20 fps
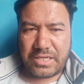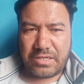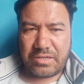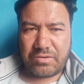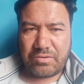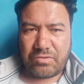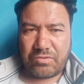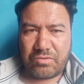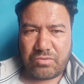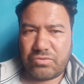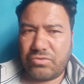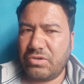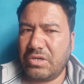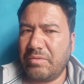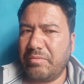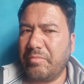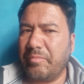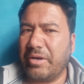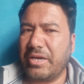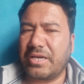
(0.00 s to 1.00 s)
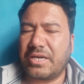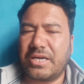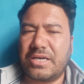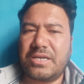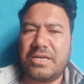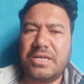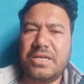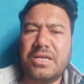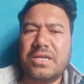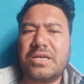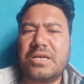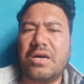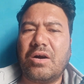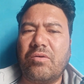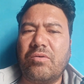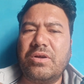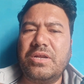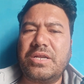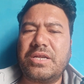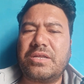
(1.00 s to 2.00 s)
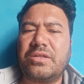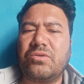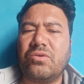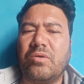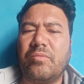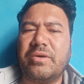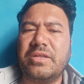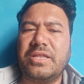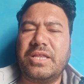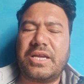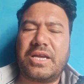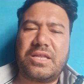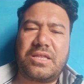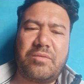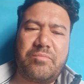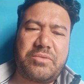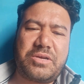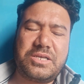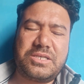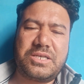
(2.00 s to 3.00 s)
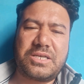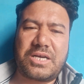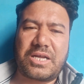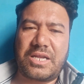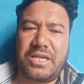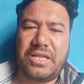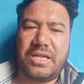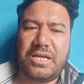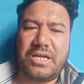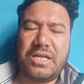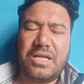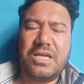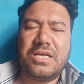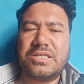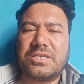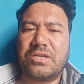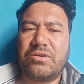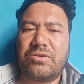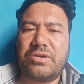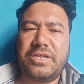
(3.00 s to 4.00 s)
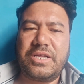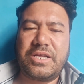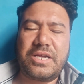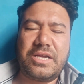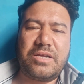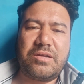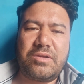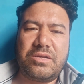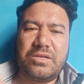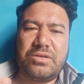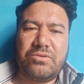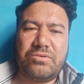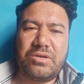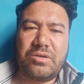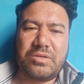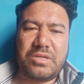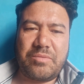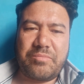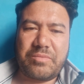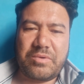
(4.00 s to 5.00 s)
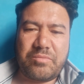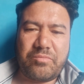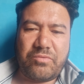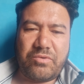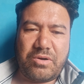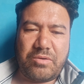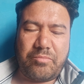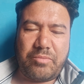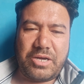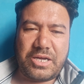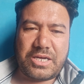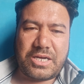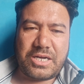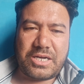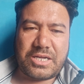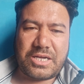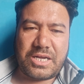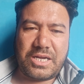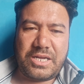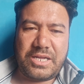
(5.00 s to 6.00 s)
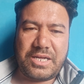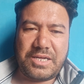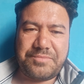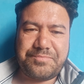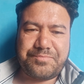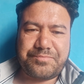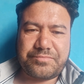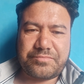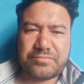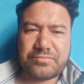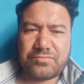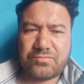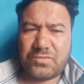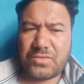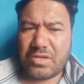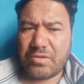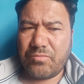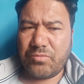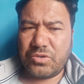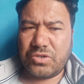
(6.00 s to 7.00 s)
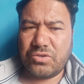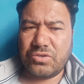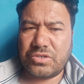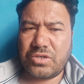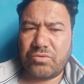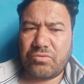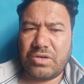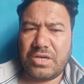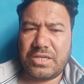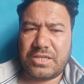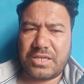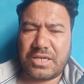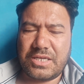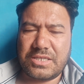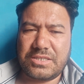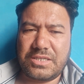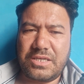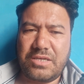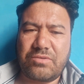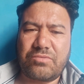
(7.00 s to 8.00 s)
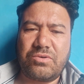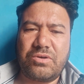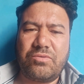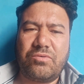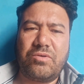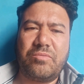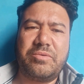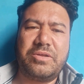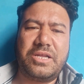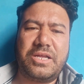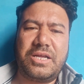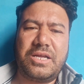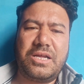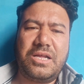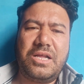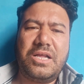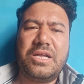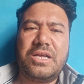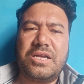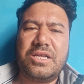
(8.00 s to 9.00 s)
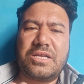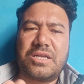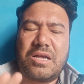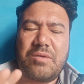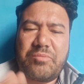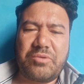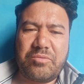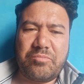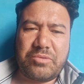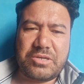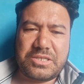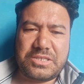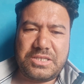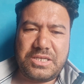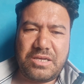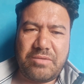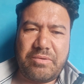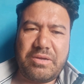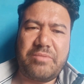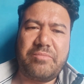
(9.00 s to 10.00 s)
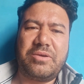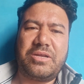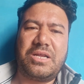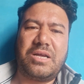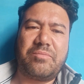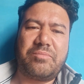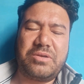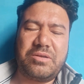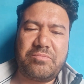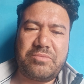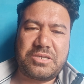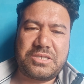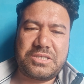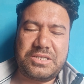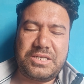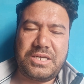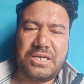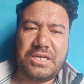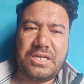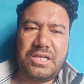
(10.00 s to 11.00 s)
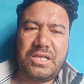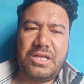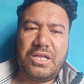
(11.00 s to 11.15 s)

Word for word: है उन्होंने भी बाइकाट गाँव इन दो बंदे की धमकी से कर लिया चलो ठीक है इन्होंने बाइकाट कर लिया मुझे उसका कोई एतराज़ नहीं है कोई वो भी नहीं है इनकी अपनी मर्ज़ी है भाई मेरी अपनी मर्ज़ी है